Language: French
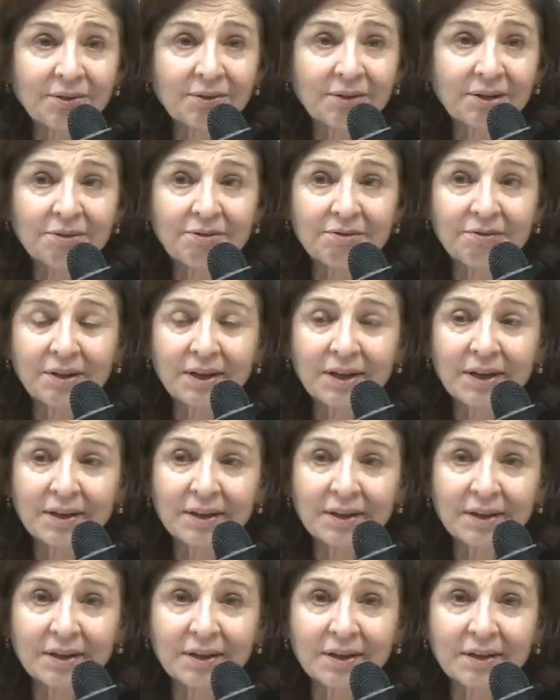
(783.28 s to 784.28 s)
que le
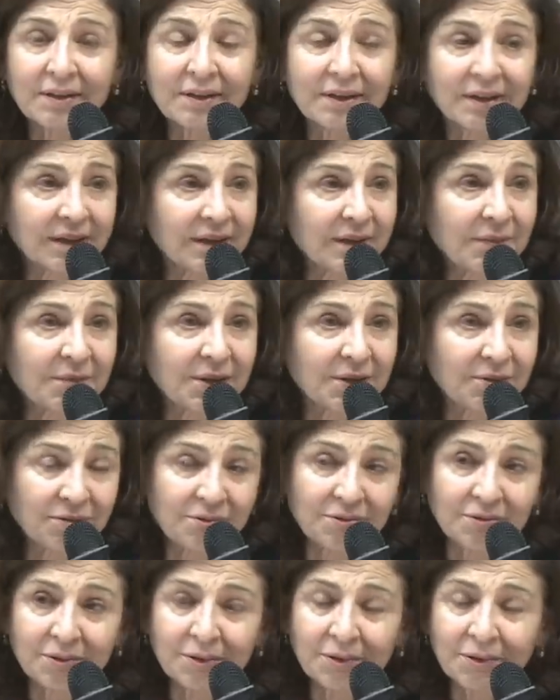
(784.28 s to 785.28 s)
réveil est terrible et
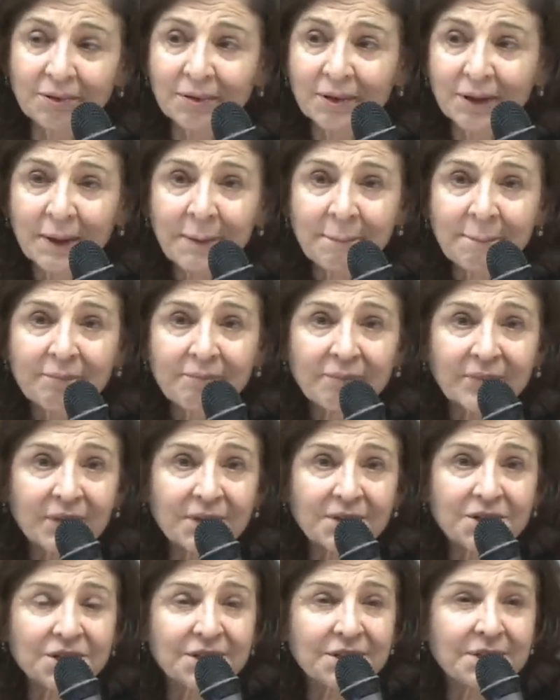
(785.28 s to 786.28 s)
douloureux.
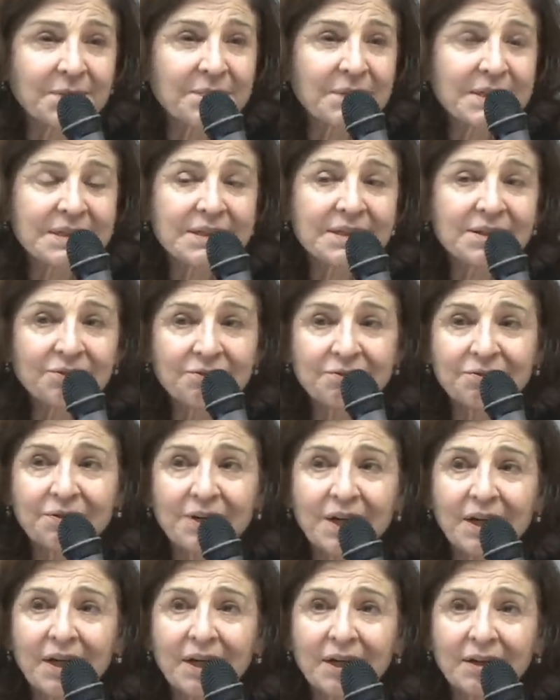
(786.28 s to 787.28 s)
J'étais passé une
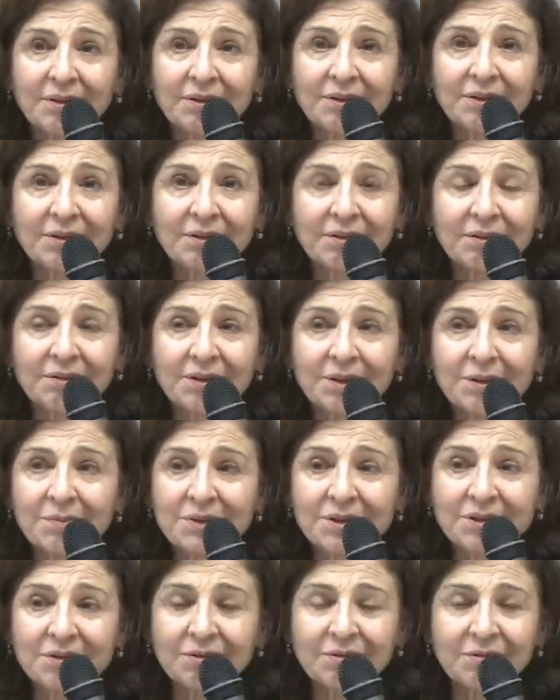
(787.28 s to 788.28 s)
fois euh, une
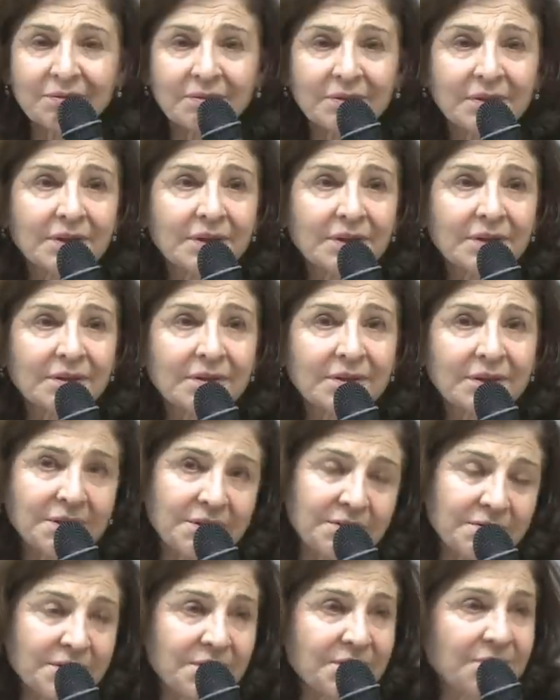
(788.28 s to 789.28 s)
émission
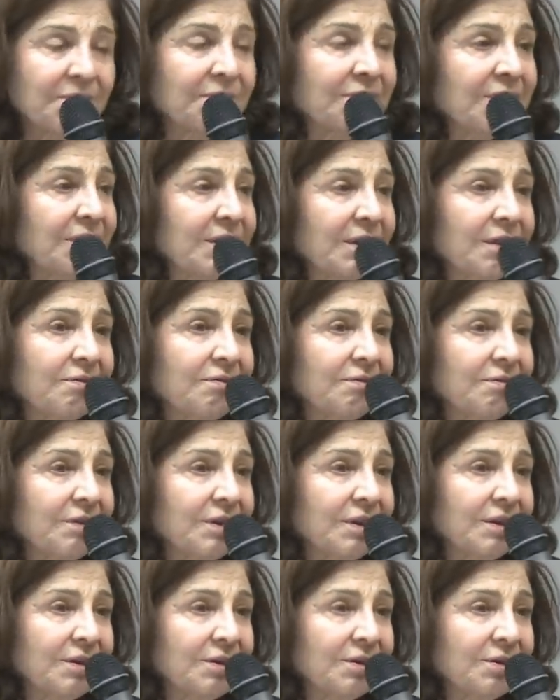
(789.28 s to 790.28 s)
télévision, et il y
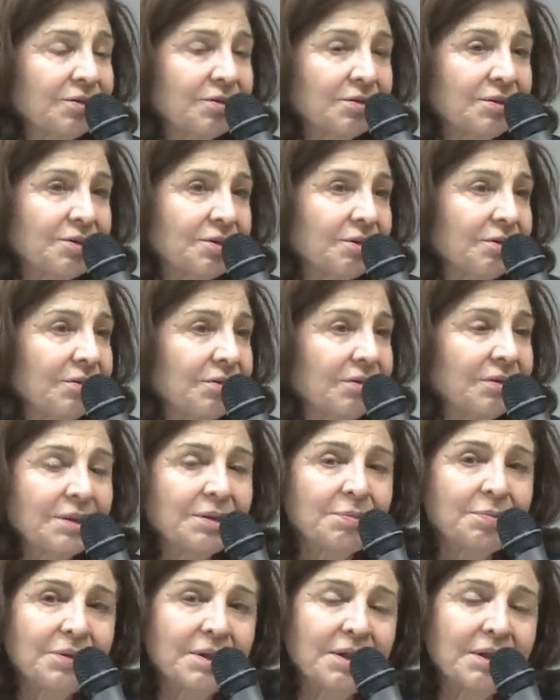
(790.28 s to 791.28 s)
avait genre les adultes,
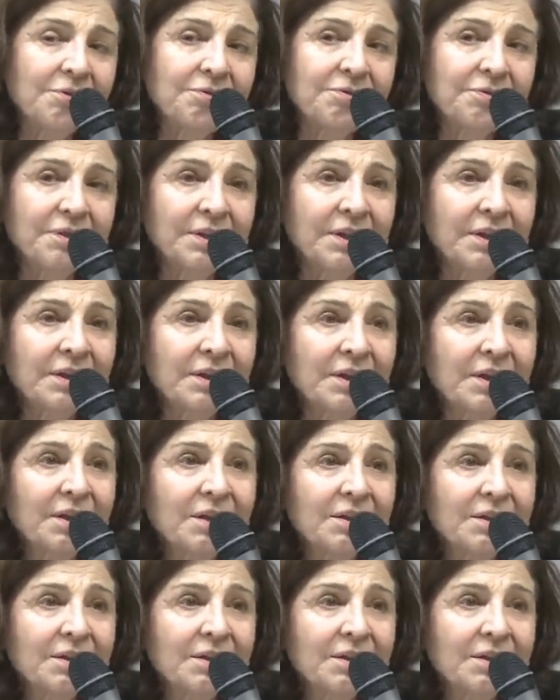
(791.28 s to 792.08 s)
et puis à la fin,